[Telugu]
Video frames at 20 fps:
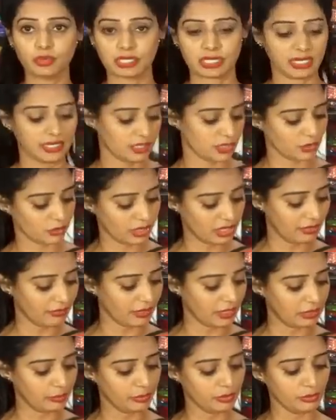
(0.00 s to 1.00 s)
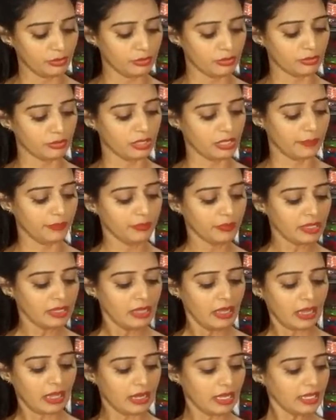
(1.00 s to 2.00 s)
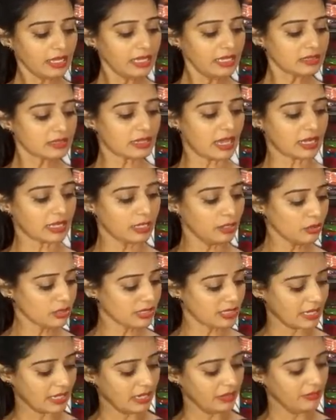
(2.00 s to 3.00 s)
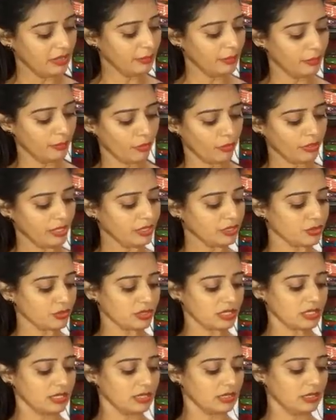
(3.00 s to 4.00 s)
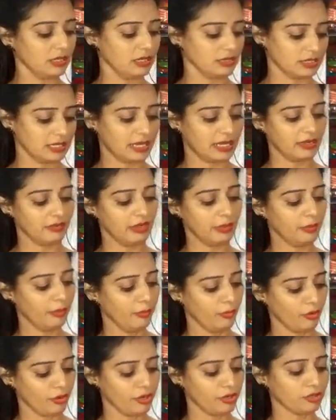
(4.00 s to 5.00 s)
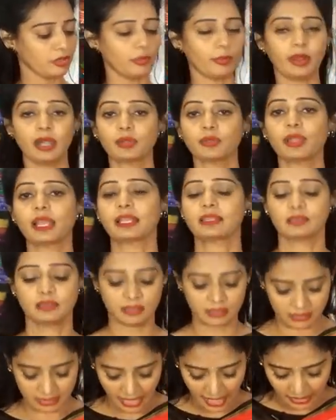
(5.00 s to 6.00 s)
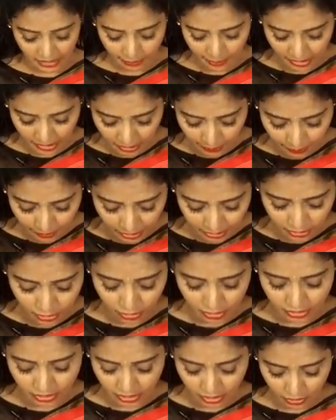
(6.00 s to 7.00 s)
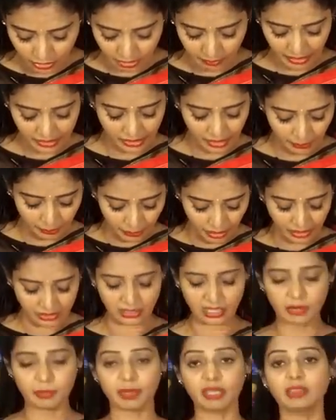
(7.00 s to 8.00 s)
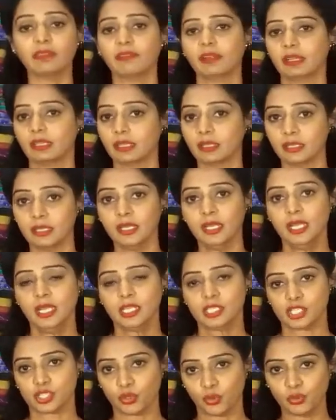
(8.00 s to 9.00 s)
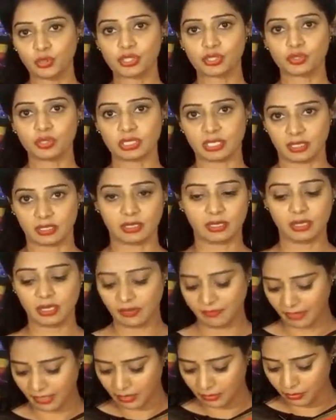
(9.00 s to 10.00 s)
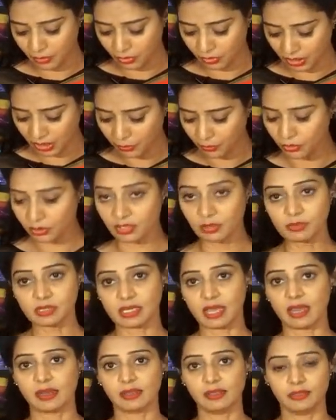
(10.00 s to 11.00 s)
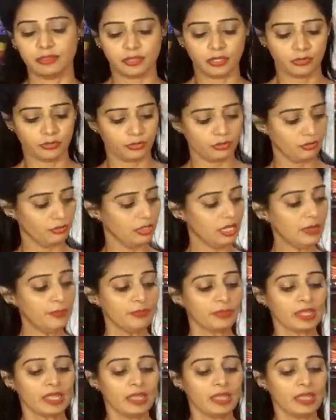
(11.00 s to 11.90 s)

టూ సైడ్స్ కూడా అవైలబుల్ ఉంటుంది అలాగే ఈ సారీలో సెకండ్ వైపు బోర్డర్ చూసినట్లు సెకండ్ వైపు బోర్డర్తో పాటు ఎక్స్ట్రా సారీ మిడిల్ పార్ట్లో అంతా కూడా మనకి బాతిక్ ప్రింట్ విత్ స్టోన్స్తో చక్కగా అవైలబుల్ ఉంది మొత్తం శారీ ఎంత ఉంటుంది